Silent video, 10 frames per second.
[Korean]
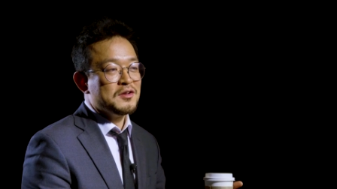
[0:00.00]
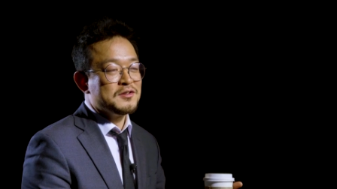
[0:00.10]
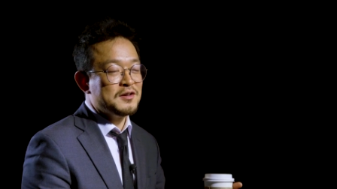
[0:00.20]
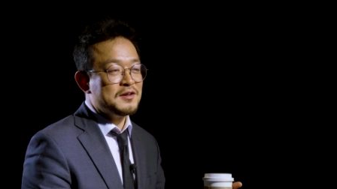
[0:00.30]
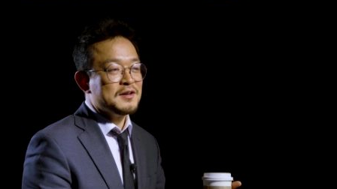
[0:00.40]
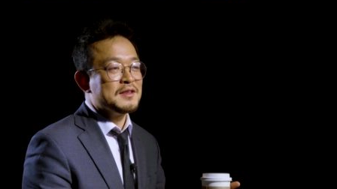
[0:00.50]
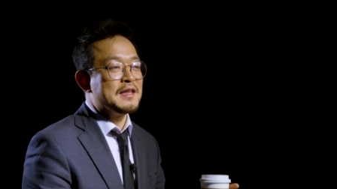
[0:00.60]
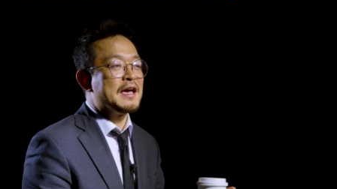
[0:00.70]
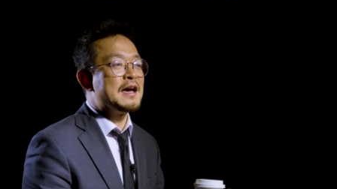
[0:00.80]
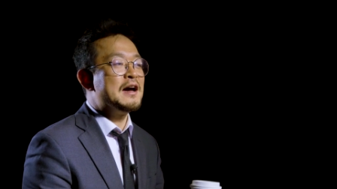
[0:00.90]
즉
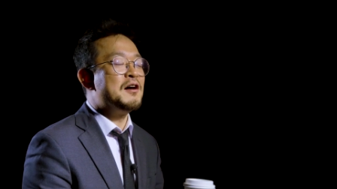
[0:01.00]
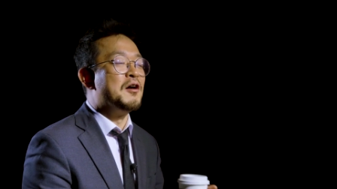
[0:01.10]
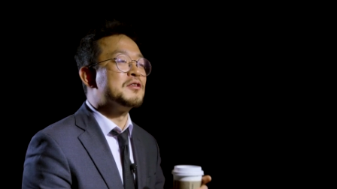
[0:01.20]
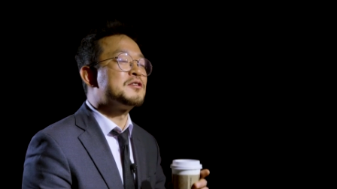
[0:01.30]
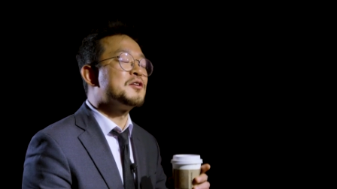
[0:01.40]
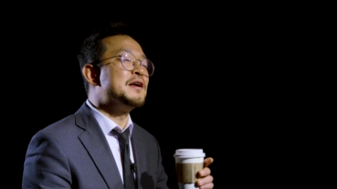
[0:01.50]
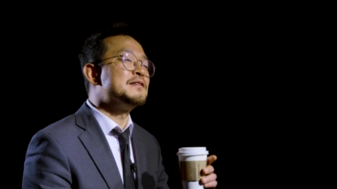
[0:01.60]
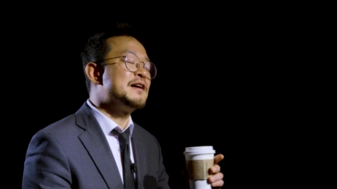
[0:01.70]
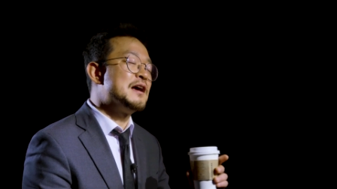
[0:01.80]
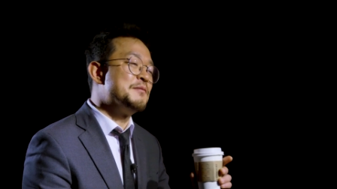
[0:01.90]
내가
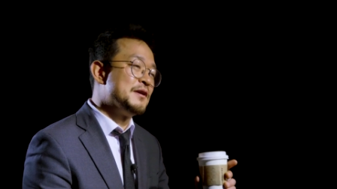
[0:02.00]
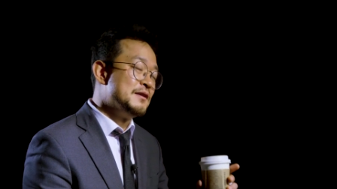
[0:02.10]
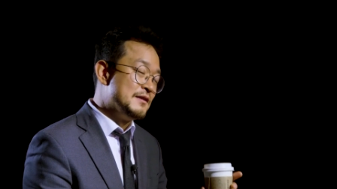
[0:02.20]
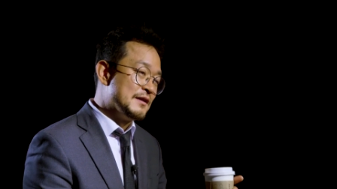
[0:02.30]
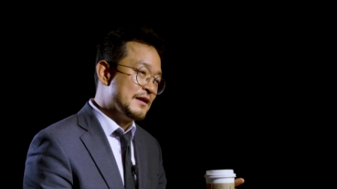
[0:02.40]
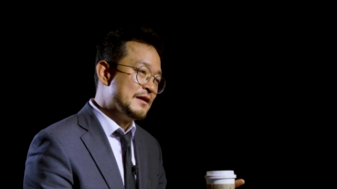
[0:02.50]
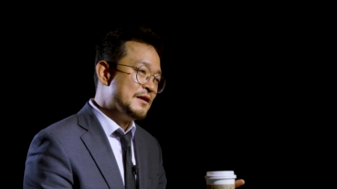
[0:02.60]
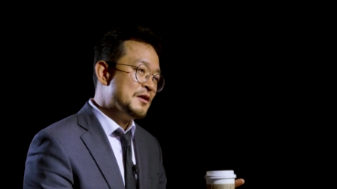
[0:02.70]
어떠한 사람인지,